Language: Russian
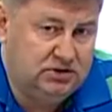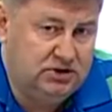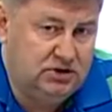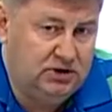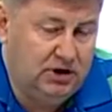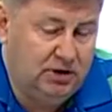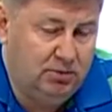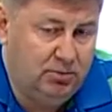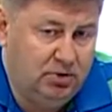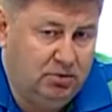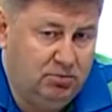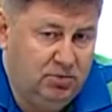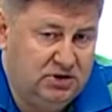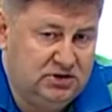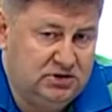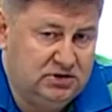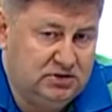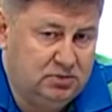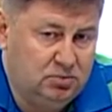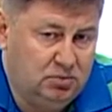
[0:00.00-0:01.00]
сентябрь
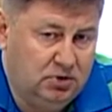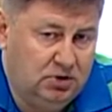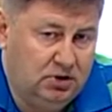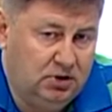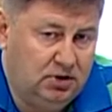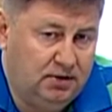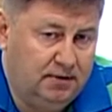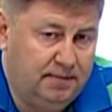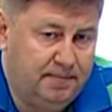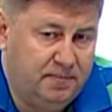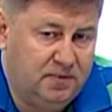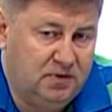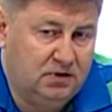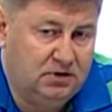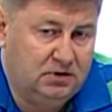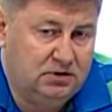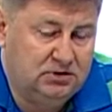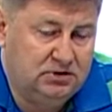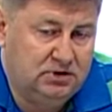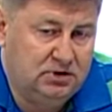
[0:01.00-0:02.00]
месяц, мы
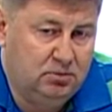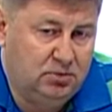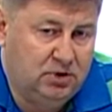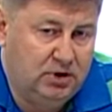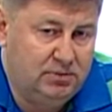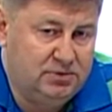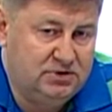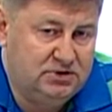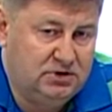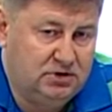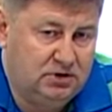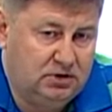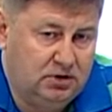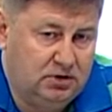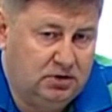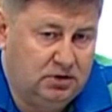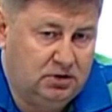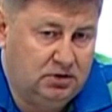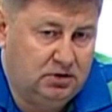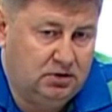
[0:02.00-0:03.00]
э, занимаемся
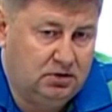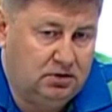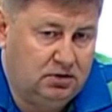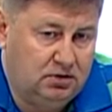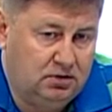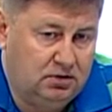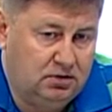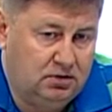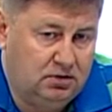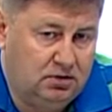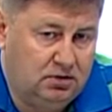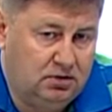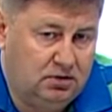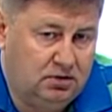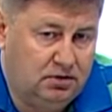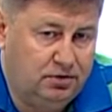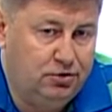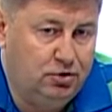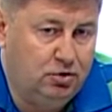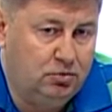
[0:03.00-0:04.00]

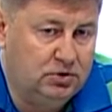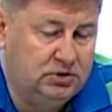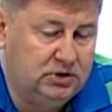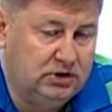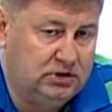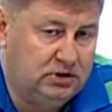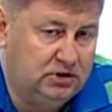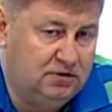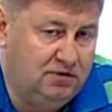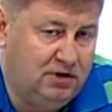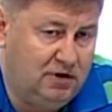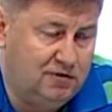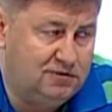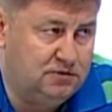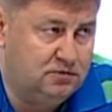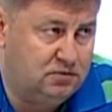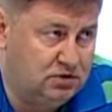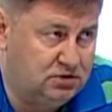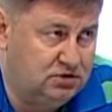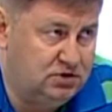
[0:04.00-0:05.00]
э, Днем открытых дверей в
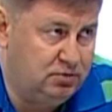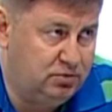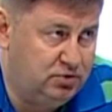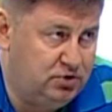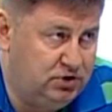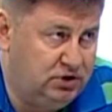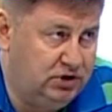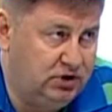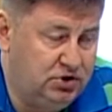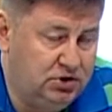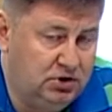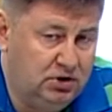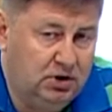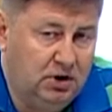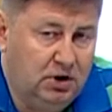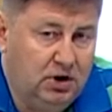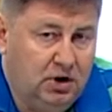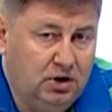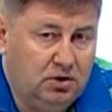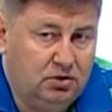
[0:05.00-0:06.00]
Суворовском училище.
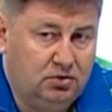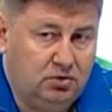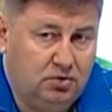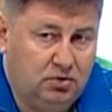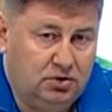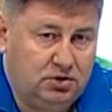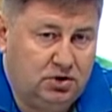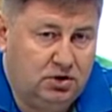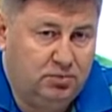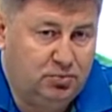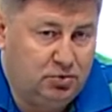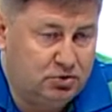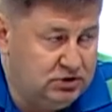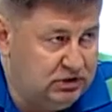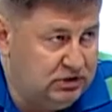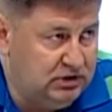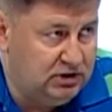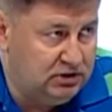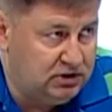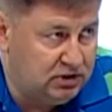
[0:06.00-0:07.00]
Но это не просто
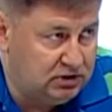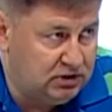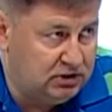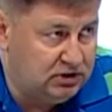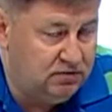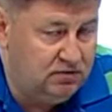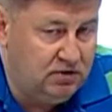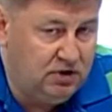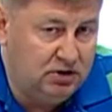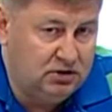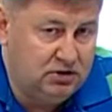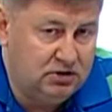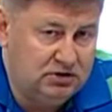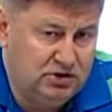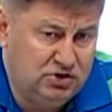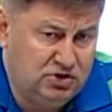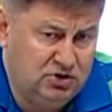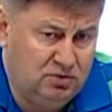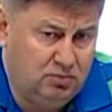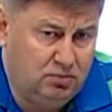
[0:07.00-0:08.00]
День открытых дверей, это
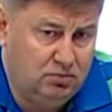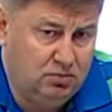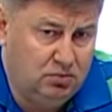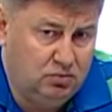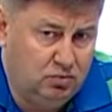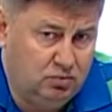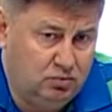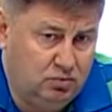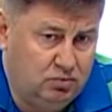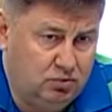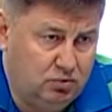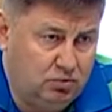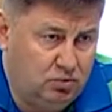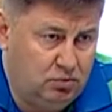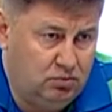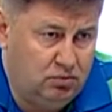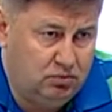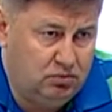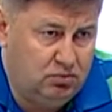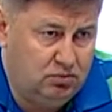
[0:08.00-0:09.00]
достаточно ну, такое
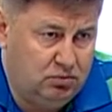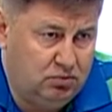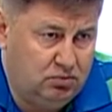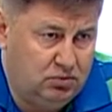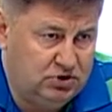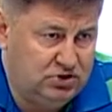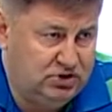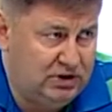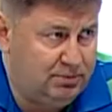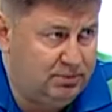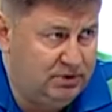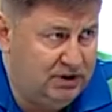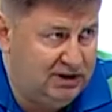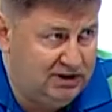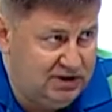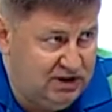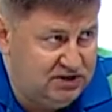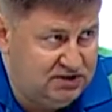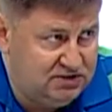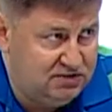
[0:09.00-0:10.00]
масштабное
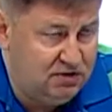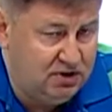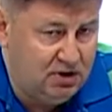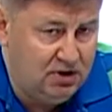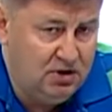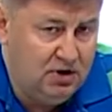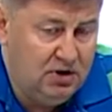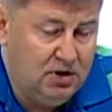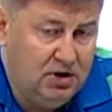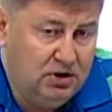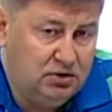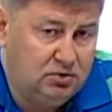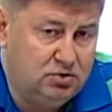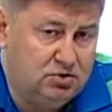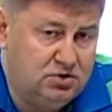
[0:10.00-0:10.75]
действие. То